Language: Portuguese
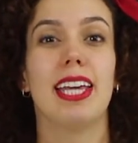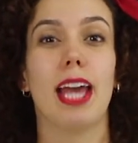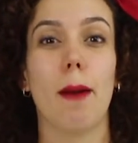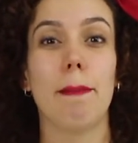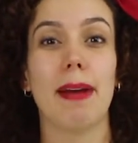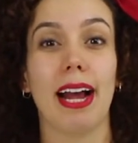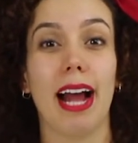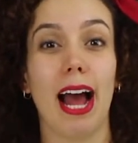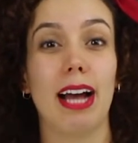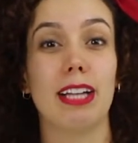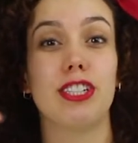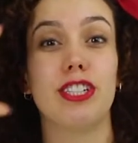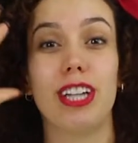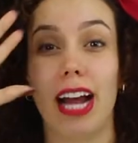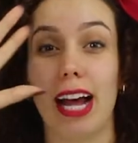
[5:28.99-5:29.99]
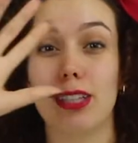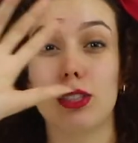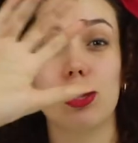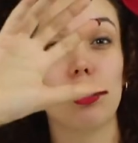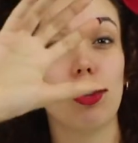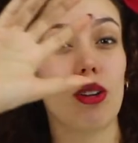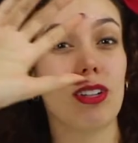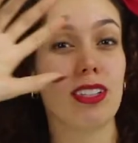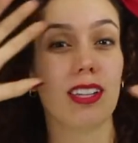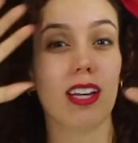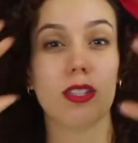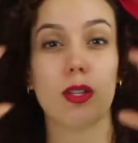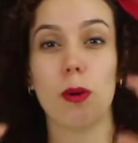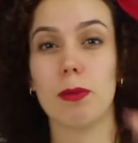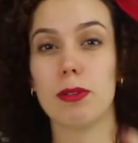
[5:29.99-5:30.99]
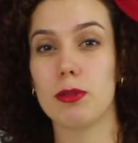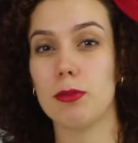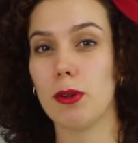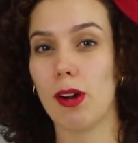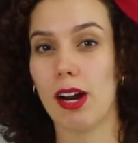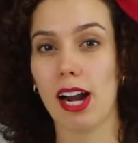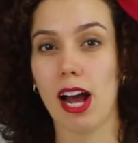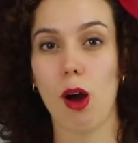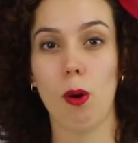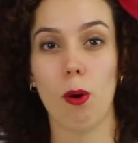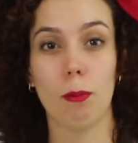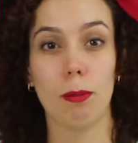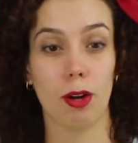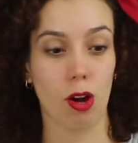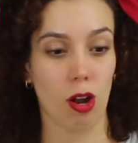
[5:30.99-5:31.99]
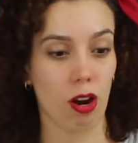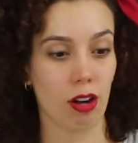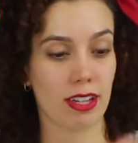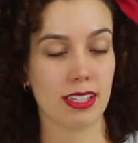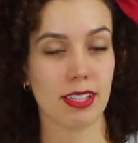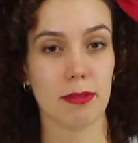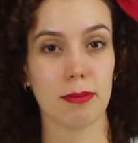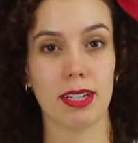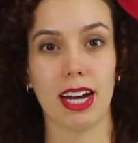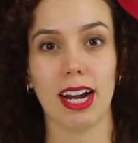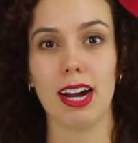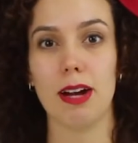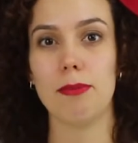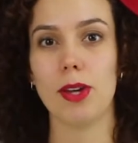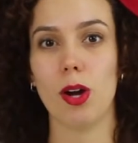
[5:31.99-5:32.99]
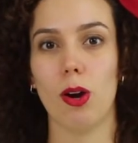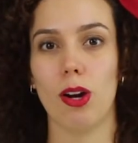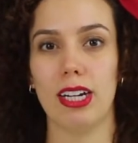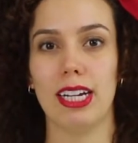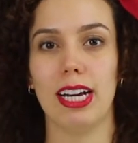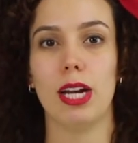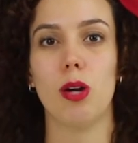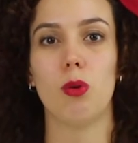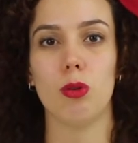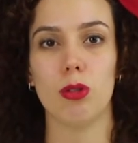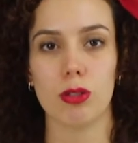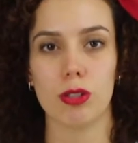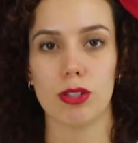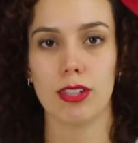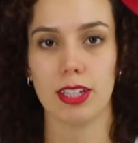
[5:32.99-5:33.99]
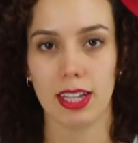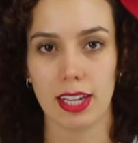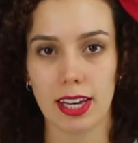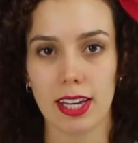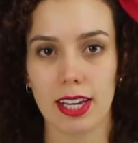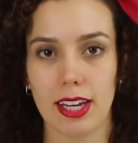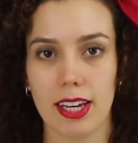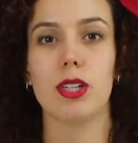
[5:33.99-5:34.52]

que é pegar, tirar todas as roupas do meu guarda-roupa, coloca em cima da cama e olha, eu uso isso daqui,